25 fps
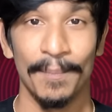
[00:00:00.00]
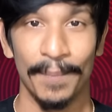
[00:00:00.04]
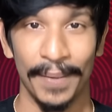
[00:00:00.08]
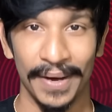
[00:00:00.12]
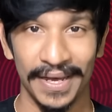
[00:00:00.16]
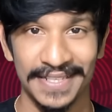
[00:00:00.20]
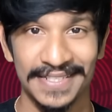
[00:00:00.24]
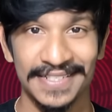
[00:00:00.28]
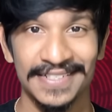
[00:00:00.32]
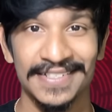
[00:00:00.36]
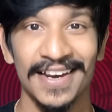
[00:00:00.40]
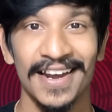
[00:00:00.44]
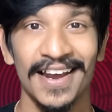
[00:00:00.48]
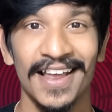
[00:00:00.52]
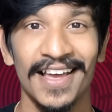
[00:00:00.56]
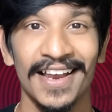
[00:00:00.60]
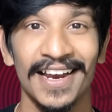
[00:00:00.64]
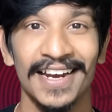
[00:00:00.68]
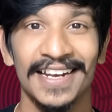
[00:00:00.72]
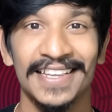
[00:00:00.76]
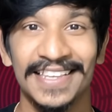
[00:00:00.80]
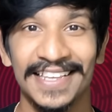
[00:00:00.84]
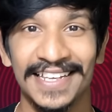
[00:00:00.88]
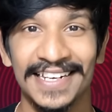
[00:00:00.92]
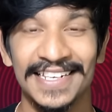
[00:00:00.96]
பர்சனலாக
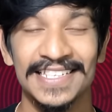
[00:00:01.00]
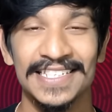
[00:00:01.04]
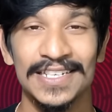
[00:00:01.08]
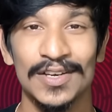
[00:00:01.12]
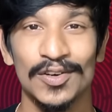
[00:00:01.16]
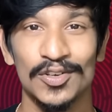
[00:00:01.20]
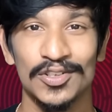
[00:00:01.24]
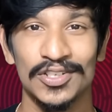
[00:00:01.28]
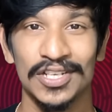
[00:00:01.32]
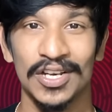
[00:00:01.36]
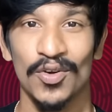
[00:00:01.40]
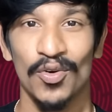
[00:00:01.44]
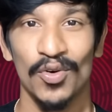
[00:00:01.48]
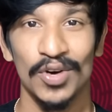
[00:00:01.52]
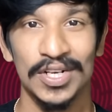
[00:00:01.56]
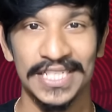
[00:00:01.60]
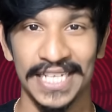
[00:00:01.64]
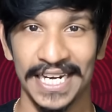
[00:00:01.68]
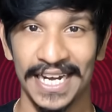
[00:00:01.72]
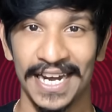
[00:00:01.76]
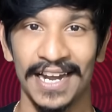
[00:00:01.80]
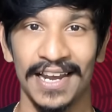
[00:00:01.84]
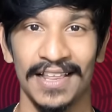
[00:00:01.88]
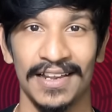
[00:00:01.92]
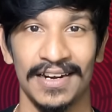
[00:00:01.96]
எங்களுக்கு தெரிஞ்ச ஒரு சிலவங்க
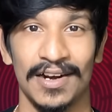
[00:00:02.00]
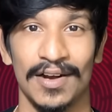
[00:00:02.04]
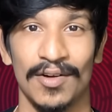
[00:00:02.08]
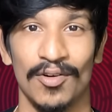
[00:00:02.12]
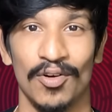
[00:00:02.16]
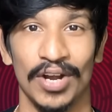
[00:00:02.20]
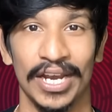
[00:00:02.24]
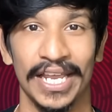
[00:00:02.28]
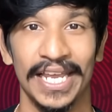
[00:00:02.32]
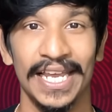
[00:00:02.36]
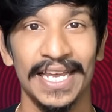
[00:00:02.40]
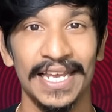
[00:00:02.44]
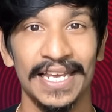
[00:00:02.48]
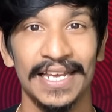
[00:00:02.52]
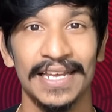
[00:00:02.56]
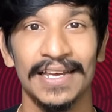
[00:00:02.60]
சென்னையில் இருக்கவங்களே